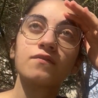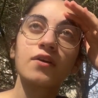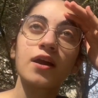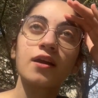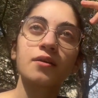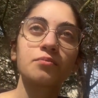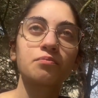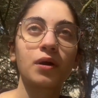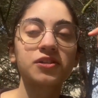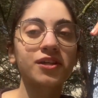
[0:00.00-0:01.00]
Ve
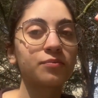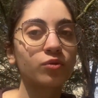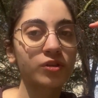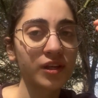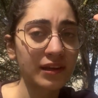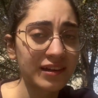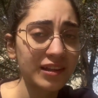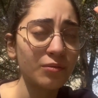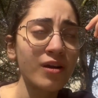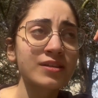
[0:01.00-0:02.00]
başka projelerine
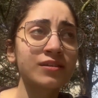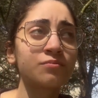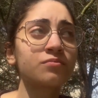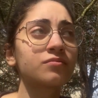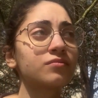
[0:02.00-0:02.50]
de baktım.